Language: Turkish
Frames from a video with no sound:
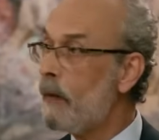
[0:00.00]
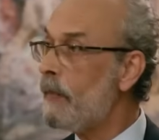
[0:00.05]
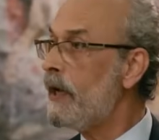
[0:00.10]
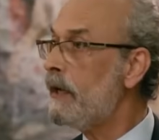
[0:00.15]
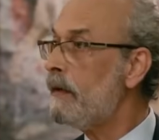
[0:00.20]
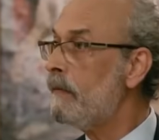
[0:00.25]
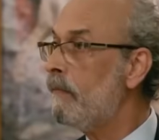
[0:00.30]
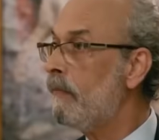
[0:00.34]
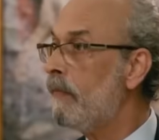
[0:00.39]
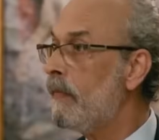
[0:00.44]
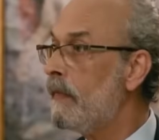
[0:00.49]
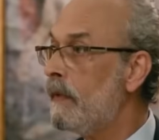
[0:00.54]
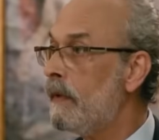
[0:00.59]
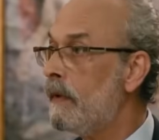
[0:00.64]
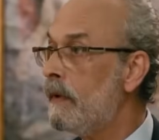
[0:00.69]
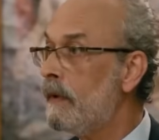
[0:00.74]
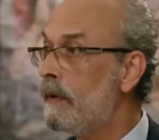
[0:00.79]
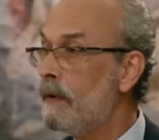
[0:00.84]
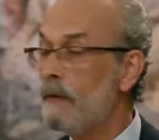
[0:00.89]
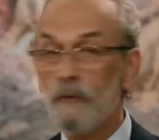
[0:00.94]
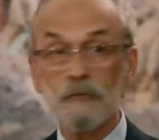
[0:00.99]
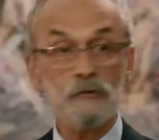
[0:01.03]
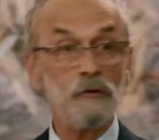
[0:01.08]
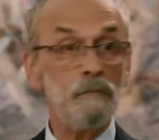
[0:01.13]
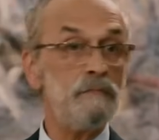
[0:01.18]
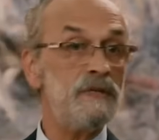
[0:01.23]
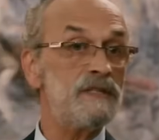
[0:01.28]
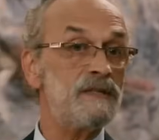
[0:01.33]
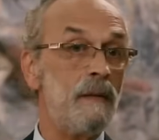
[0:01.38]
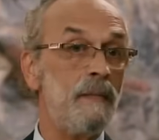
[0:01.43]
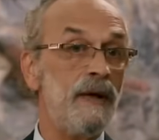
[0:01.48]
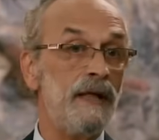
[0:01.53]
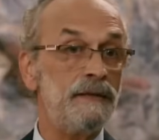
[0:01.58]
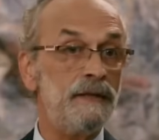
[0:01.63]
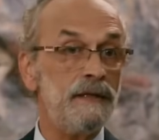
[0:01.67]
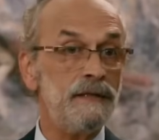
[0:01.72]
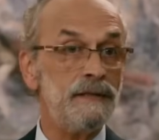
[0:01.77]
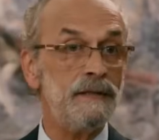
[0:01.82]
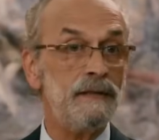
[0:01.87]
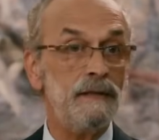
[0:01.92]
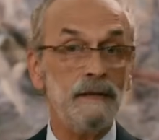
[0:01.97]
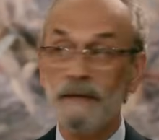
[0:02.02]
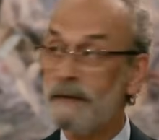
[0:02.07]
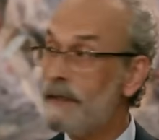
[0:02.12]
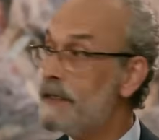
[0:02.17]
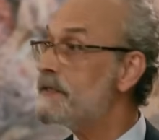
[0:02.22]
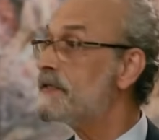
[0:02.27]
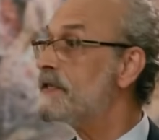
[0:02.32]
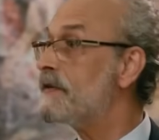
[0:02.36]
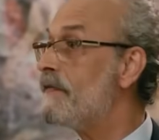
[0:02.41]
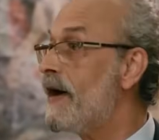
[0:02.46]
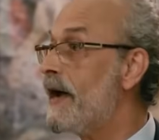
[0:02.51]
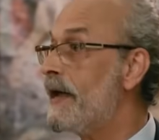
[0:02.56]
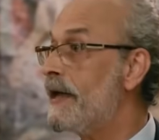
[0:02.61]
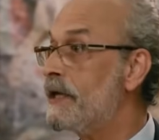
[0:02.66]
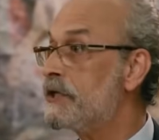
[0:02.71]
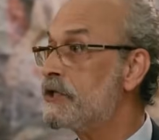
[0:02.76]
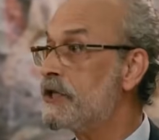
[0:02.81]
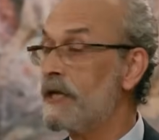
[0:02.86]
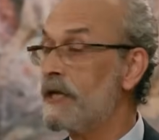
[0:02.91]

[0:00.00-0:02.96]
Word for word: Ama uzun bir zamandır inzivaya